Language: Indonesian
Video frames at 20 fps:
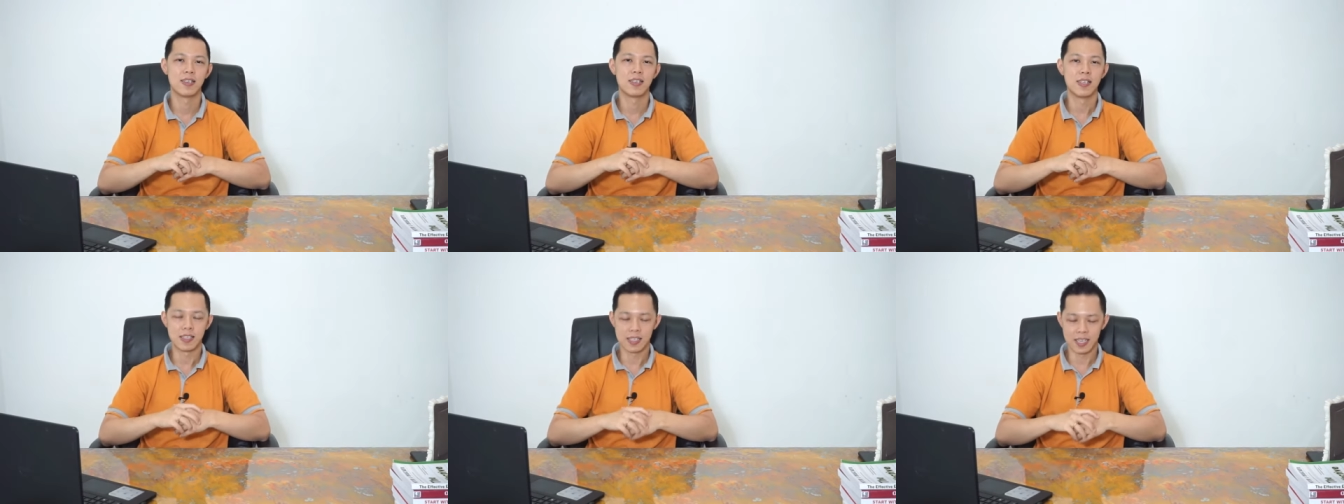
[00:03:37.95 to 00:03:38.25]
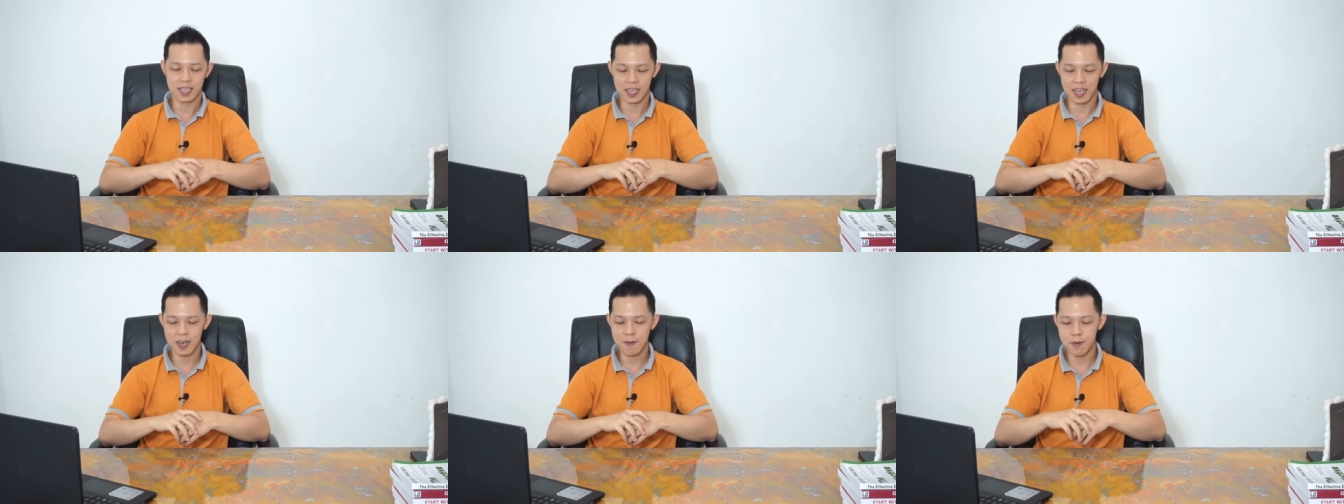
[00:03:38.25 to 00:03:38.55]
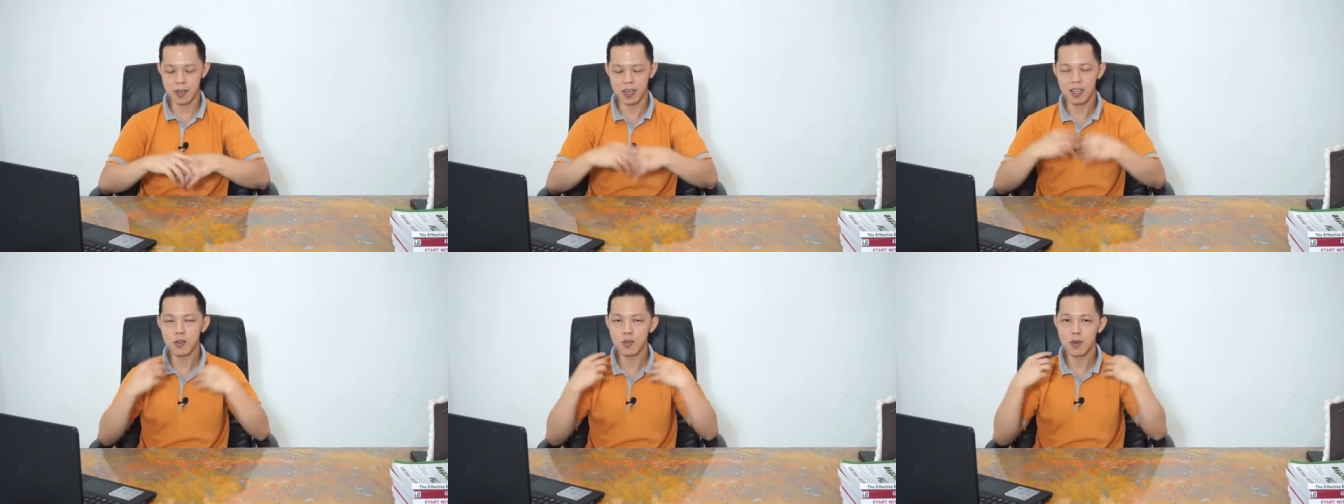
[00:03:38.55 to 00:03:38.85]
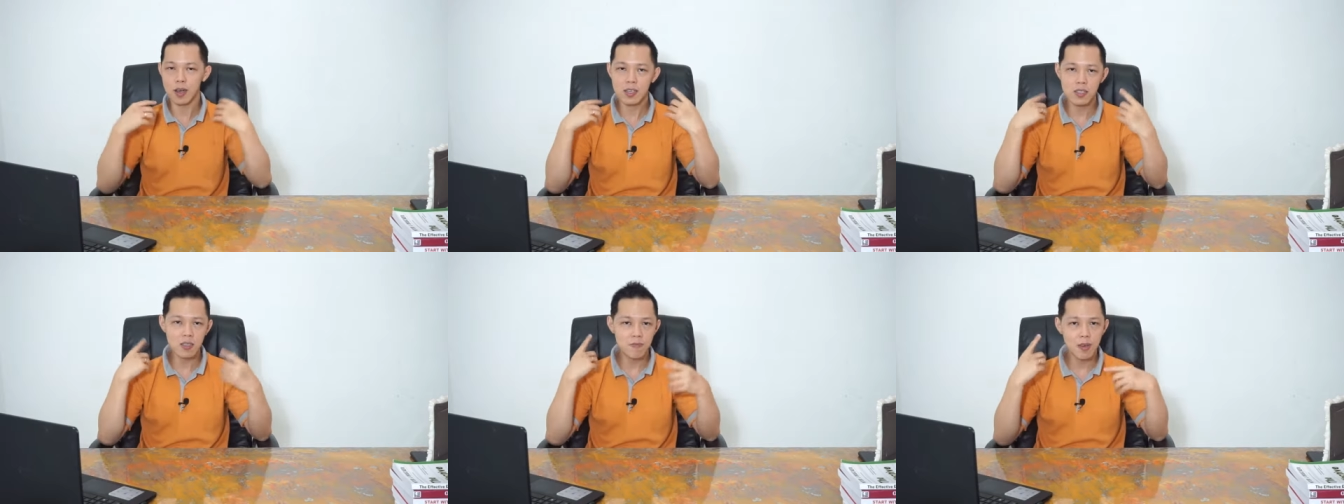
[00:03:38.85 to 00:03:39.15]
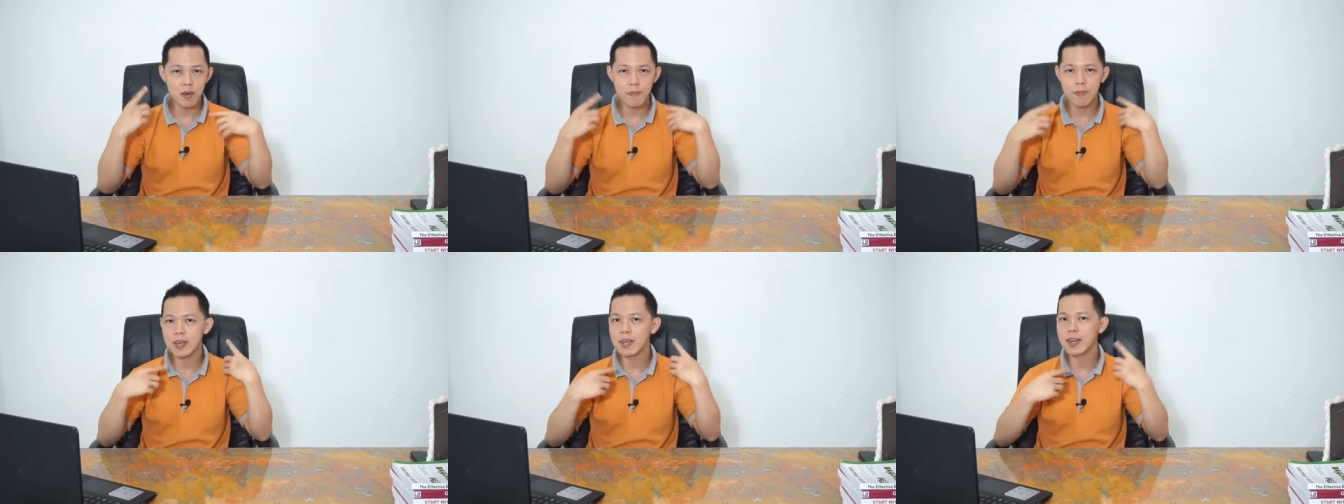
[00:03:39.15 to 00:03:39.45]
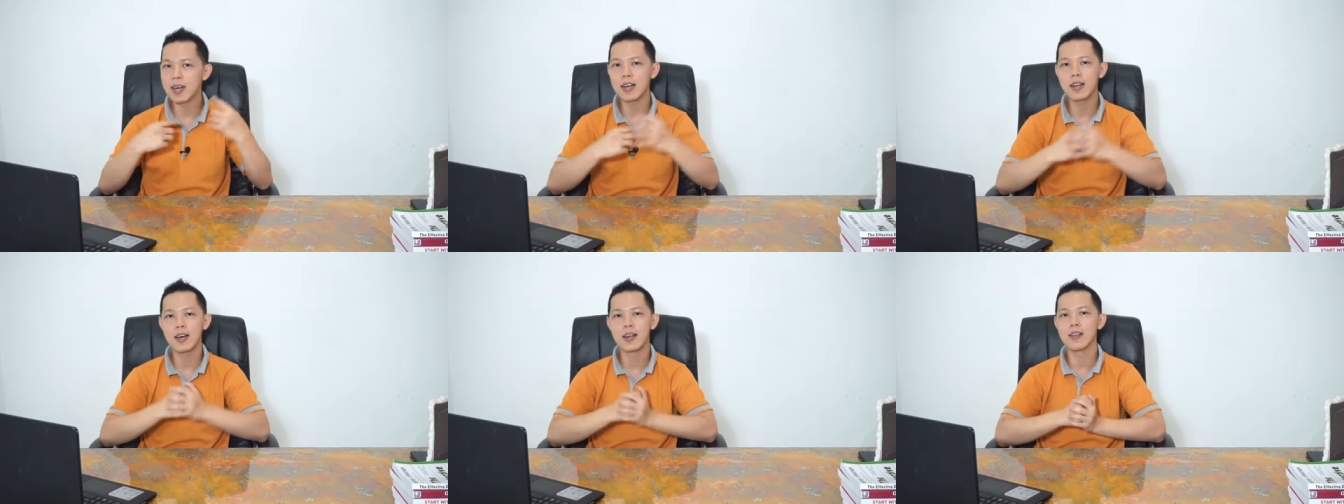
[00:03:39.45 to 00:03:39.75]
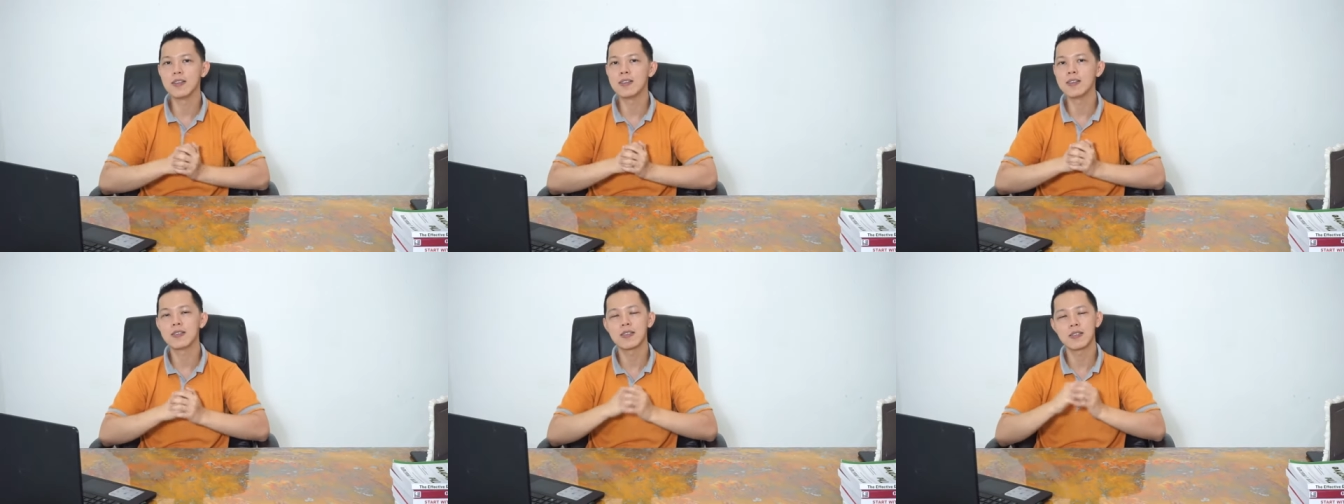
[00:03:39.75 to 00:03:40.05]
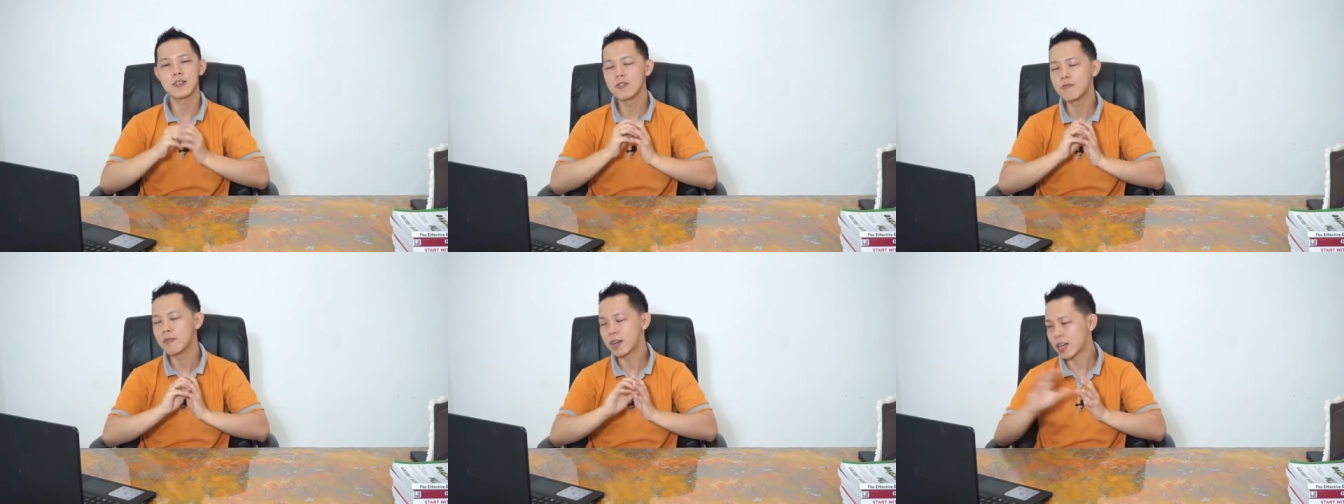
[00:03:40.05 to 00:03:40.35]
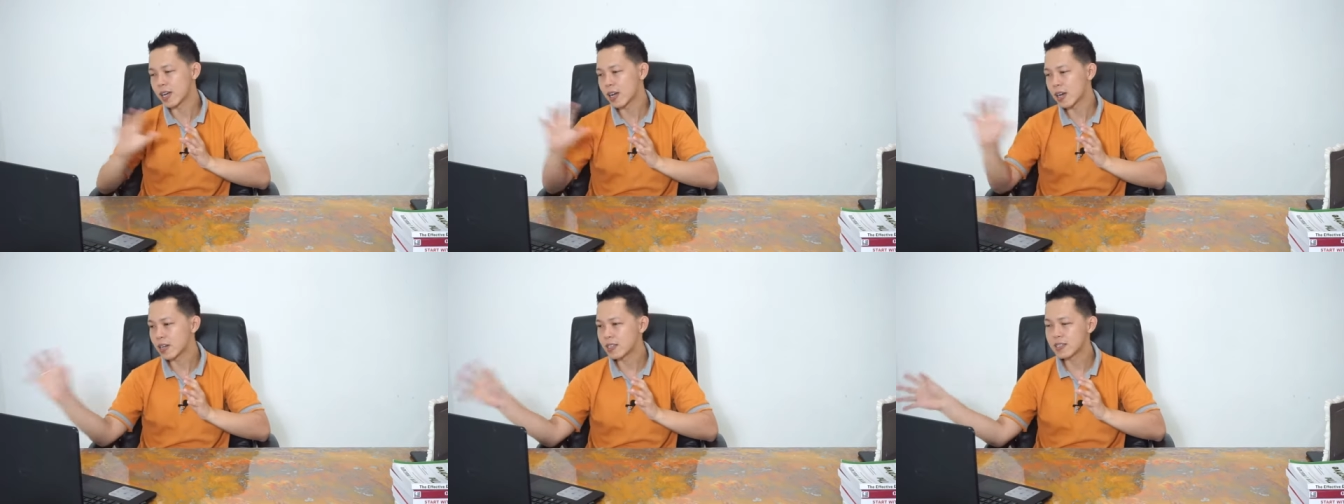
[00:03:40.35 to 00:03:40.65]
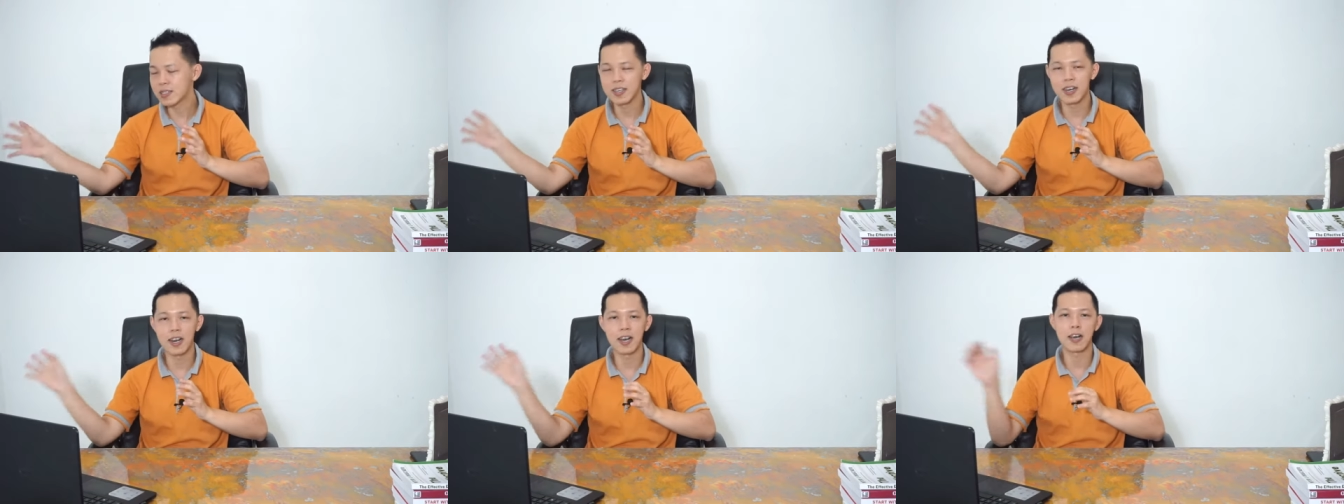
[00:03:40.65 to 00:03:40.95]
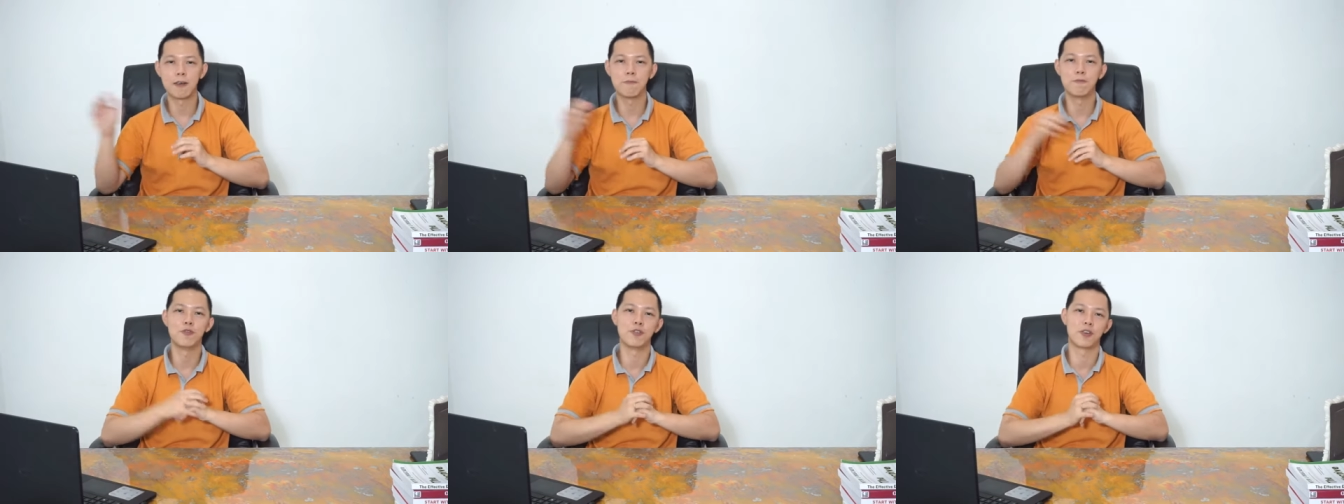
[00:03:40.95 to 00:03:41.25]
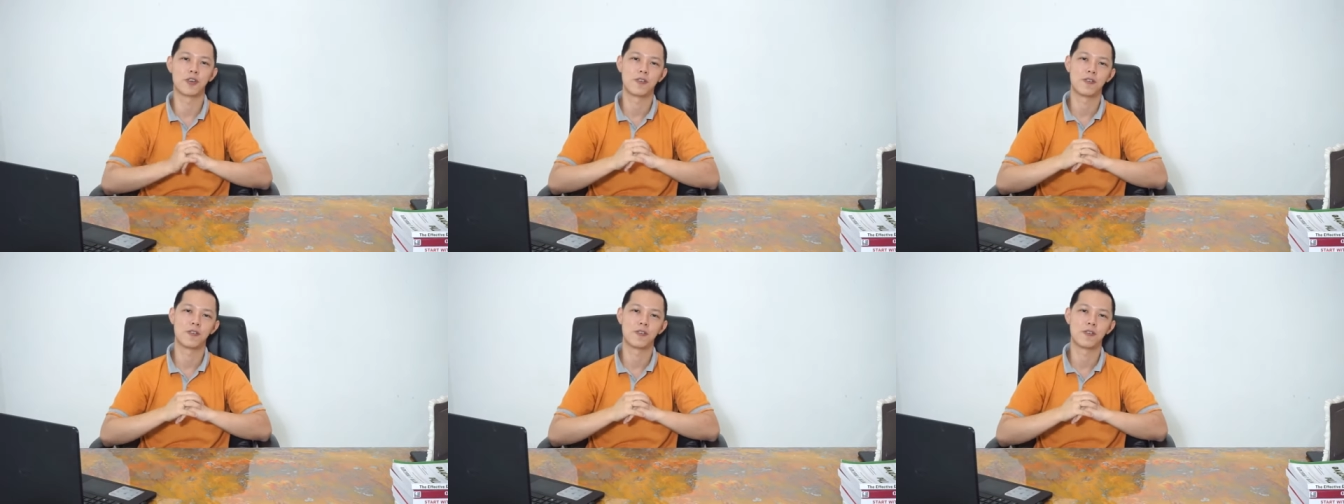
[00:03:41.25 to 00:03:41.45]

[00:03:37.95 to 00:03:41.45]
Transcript: Sehingga begitu customer mendengar hal ini tentu mereka akan segera kabur.